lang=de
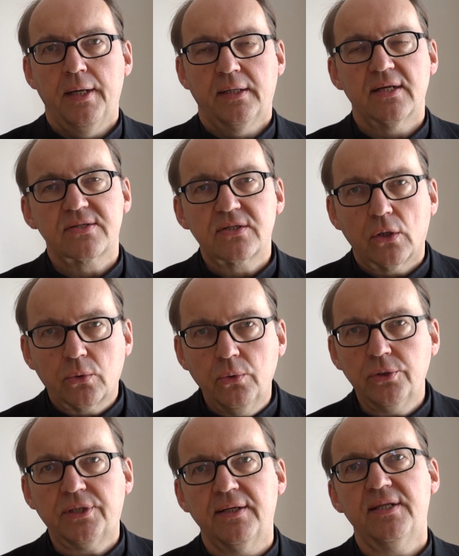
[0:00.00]
Das
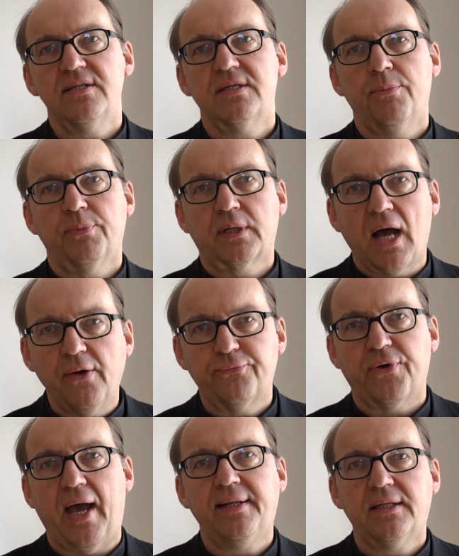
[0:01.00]
Gute an diesem
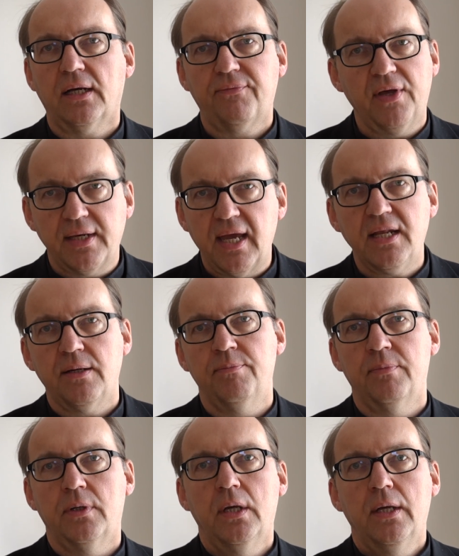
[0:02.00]
Karfreitag, wie an
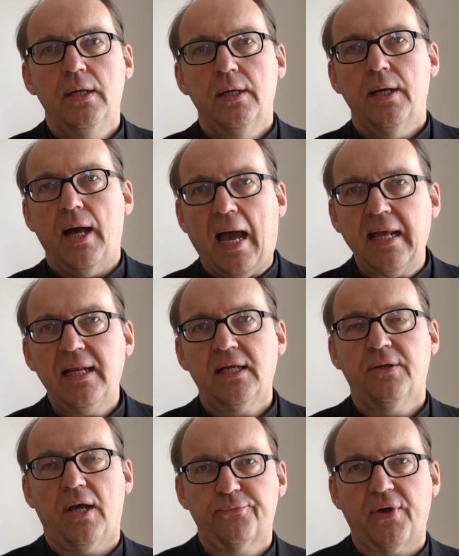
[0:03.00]
jedem
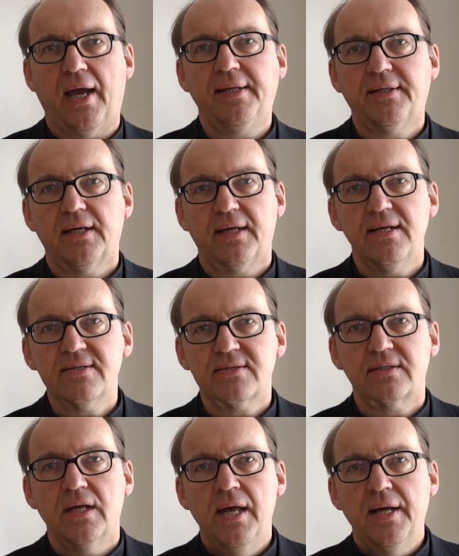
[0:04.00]
heiligen Karfreitag
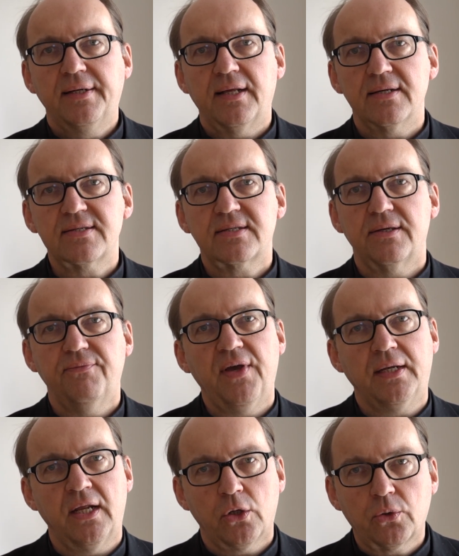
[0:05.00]
ist, dass
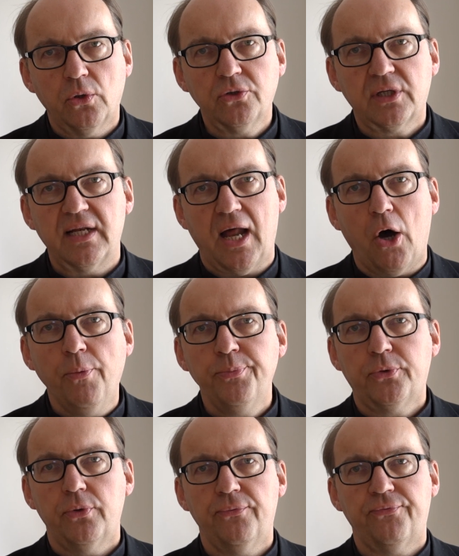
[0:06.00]
wir an einen Gott
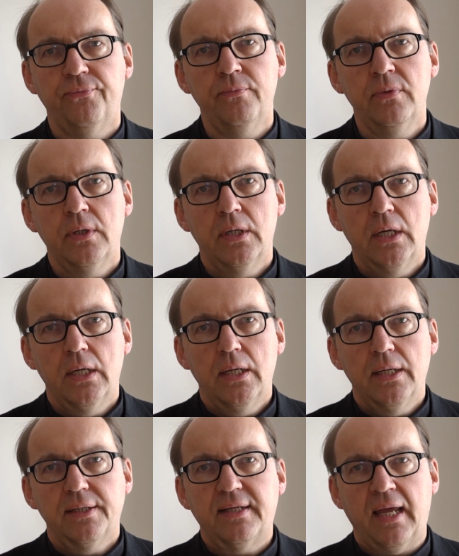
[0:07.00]
glauben dürfen,
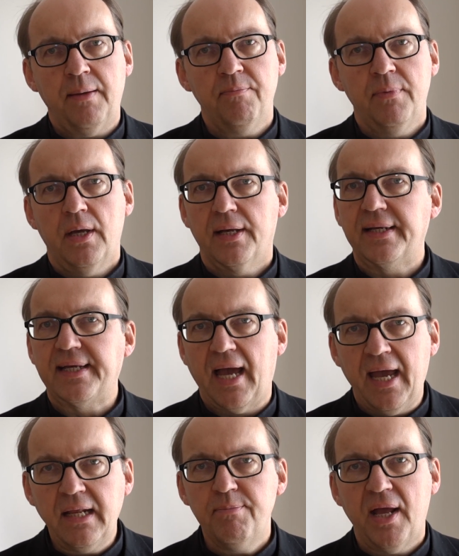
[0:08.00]
dem
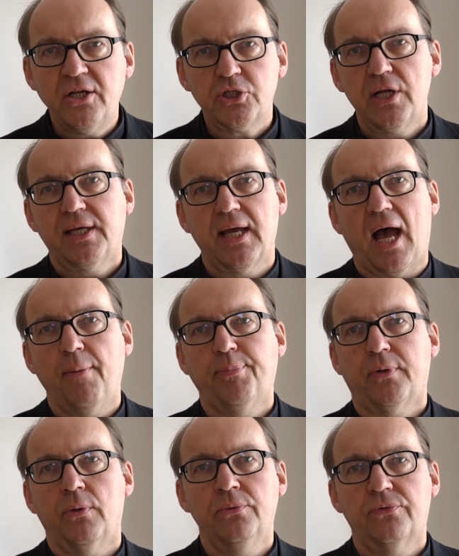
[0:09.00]
kein menschlicher
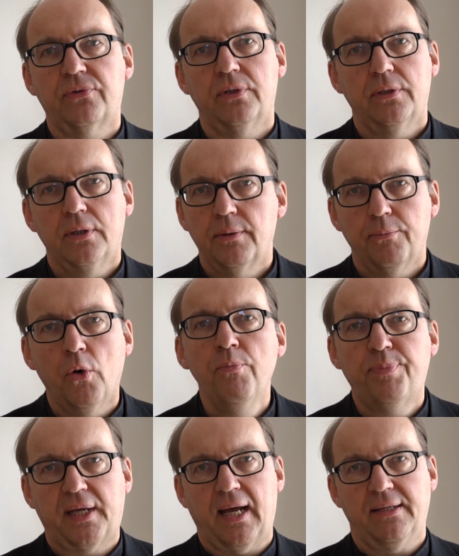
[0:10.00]
Abgrund
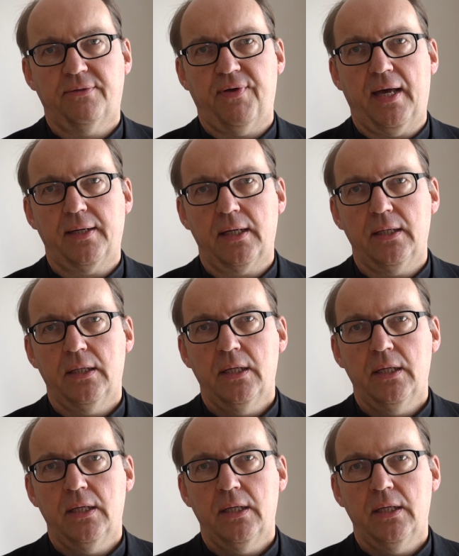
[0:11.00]
unbekannt wäre.